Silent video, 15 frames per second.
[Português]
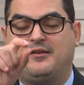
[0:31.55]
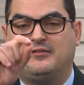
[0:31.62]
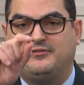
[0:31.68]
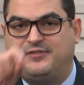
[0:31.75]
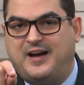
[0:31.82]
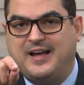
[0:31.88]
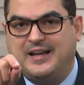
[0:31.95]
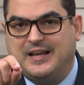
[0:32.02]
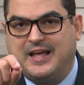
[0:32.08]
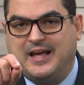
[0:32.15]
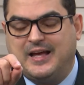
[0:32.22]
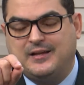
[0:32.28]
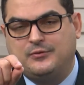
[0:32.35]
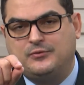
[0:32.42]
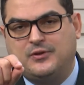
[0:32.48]
vai
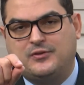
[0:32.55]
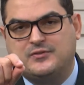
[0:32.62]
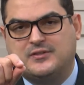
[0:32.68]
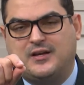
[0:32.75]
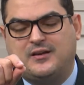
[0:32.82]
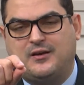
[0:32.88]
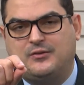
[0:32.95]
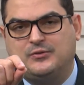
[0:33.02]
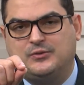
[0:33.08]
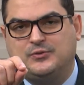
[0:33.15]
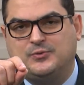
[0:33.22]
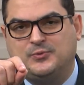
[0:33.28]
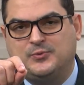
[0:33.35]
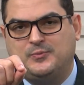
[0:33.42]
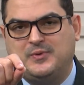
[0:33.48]
lá no nosso canal do
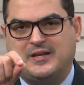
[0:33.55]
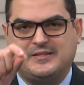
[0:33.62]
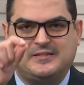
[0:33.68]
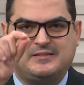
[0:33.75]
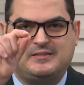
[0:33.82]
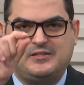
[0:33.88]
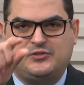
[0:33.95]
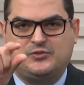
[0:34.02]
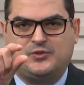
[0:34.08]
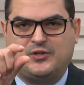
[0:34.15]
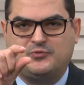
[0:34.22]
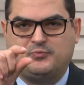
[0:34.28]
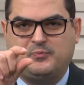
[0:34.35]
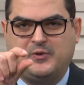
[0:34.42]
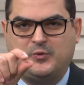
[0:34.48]
YouTube, assiste o
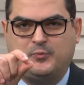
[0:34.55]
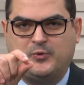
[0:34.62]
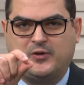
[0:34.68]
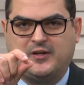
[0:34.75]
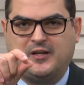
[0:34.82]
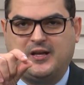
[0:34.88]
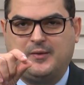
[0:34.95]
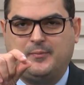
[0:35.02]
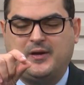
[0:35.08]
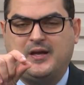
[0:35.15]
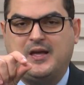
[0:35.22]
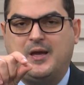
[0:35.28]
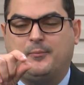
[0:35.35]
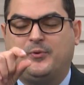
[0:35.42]
nosso primeiro programa,